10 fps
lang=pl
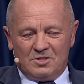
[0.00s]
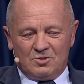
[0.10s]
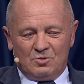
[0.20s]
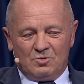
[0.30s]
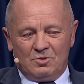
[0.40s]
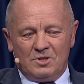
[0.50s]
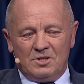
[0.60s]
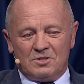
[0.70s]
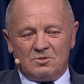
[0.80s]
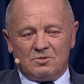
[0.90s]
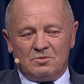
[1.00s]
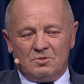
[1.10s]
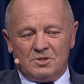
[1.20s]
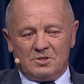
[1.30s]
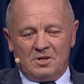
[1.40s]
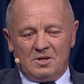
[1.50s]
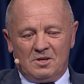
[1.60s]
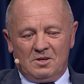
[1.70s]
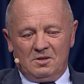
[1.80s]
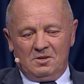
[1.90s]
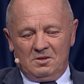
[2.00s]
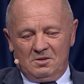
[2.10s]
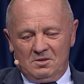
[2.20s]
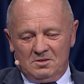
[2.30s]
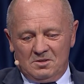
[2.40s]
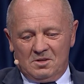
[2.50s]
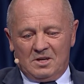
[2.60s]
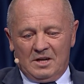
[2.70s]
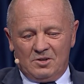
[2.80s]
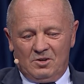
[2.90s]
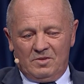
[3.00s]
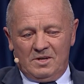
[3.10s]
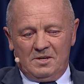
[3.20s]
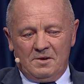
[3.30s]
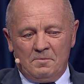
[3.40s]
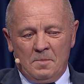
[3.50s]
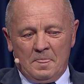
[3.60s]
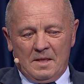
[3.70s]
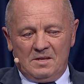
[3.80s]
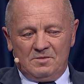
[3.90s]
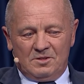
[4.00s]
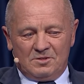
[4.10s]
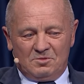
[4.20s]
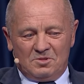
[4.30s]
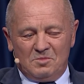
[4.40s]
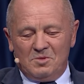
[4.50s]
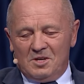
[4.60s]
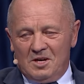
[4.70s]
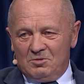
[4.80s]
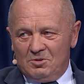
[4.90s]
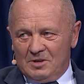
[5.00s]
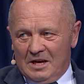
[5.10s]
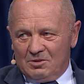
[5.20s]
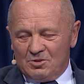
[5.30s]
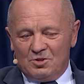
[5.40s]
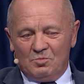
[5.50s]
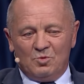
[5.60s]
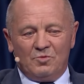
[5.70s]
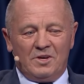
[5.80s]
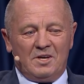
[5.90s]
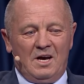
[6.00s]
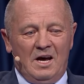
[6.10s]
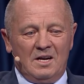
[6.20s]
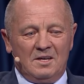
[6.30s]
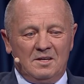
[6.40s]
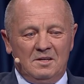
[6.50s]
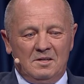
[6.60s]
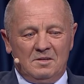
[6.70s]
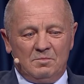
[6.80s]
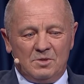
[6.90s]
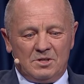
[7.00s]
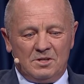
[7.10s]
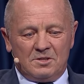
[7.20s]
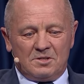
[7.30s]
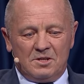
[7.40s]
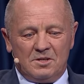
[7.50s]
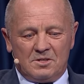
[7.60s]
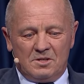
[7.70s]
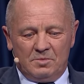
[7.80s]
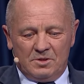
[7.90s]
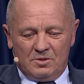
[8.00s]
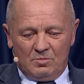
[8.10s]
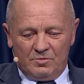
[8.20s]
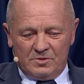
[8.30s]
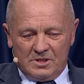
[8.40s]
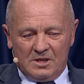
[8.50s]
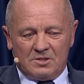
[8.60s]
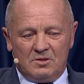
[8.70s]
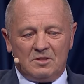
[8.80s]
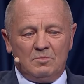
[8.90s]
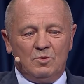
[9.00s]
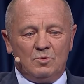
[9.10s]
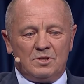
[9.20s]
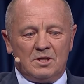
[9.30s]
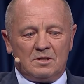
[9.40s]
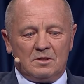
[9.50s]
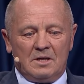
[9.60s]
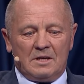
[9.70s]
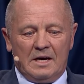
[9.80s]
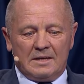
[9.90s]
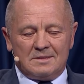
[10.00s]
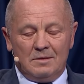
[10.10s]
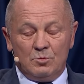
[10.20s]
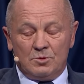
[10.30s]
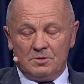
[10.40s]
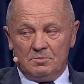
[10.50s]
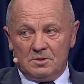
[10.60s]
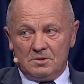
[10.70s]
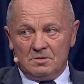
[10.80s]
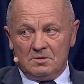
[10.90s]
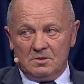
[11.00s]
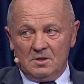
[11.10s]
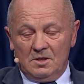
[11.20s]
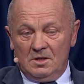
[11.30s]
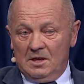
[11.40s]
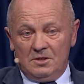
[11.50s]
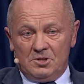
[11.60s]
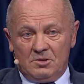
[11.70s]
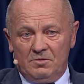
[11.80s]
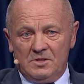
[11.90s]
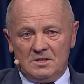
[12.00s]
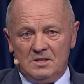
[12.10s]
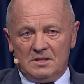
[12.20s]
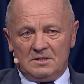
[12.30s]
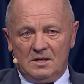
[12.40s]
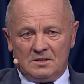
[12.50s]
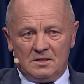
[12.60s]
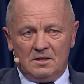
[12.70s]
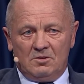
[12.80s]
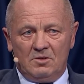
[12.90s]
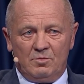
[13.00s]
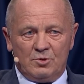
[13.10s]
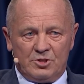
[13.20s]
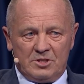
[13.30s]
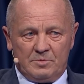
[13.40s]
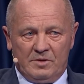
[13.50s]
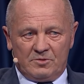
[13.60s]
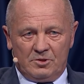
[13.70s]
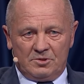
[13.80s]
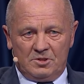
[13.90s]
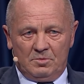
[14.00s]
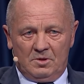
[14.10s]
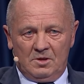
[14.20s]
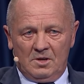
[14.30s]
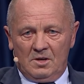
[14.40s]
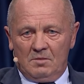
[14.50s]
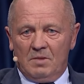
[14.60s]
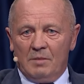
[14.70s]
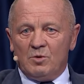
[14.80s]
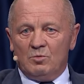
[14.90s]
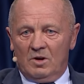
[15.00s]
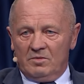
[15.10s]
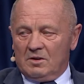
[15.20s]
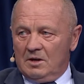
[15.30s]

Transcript: i struktury, i struktury, że tak kadrowe i w związku z tym nie reagują na to, co mówię, ale myślę, że jeśli będą mówić także o tym ludzie, to ta reakcja musi być. Ja niczego więcej nie chcę. Ja chcę tylko i wyłącznie sprawczości, bo mamy umowę